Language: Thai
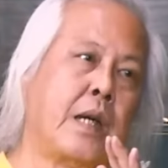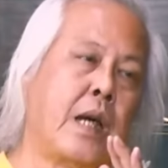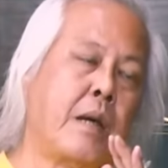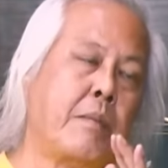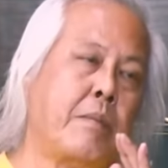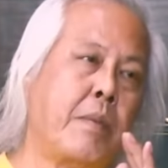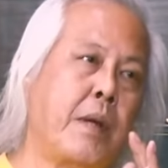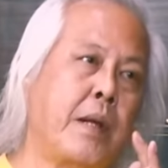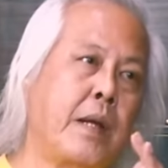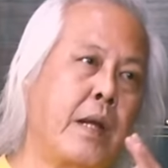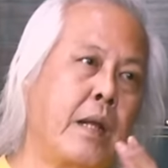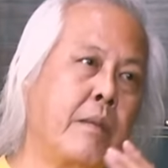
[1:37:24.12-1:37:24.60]
แก
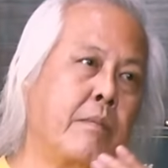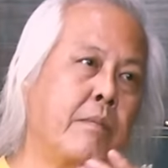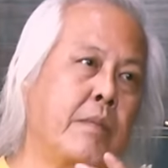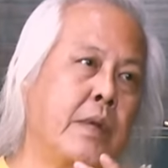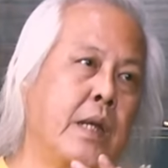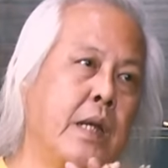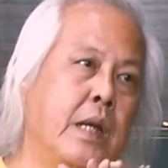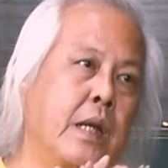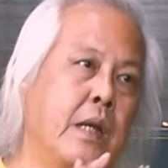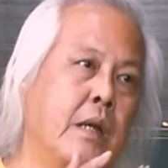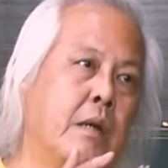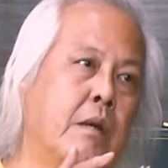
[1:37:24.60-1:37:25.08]
เป็น เอ็ม
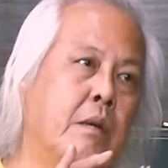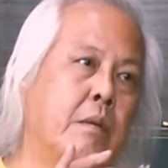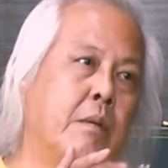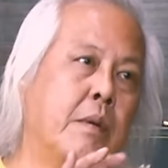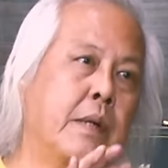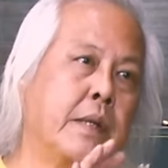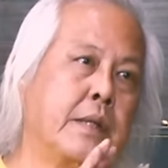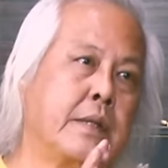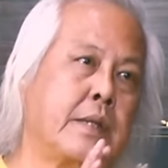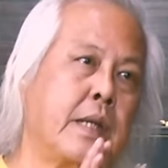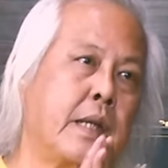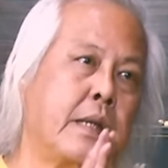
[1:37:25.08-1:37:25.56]
ดี ของ
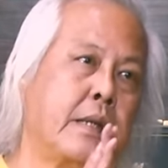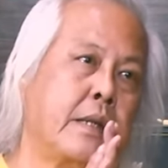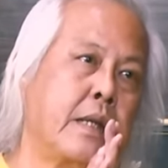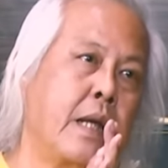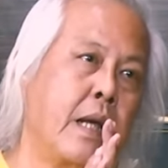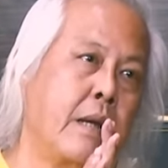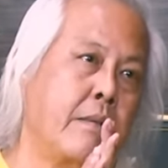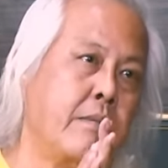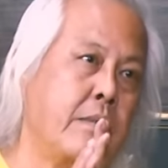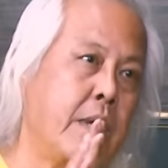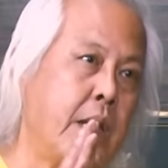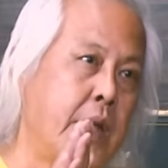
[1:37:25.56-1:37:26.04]
บริษัท
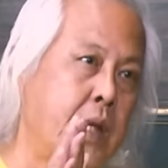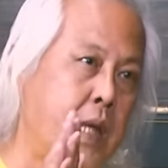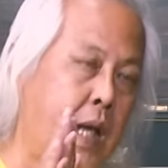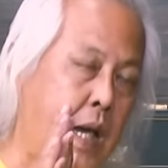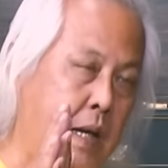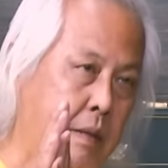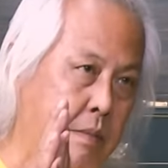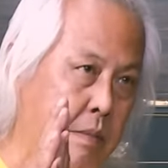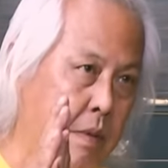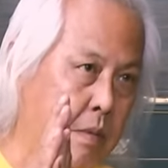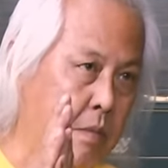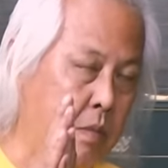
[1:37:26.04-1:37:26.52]
เทปให
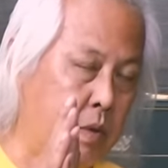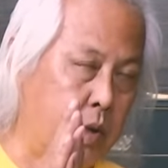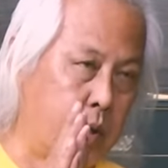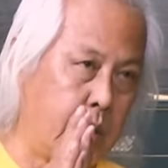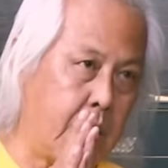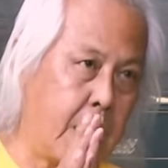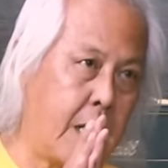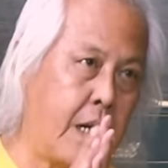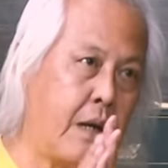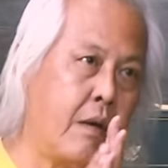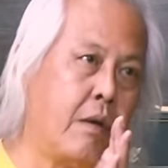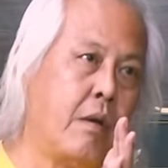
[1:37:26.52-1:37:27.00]
ญ่ๆมาหมด
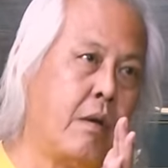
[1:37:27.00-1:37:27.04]
แล้ว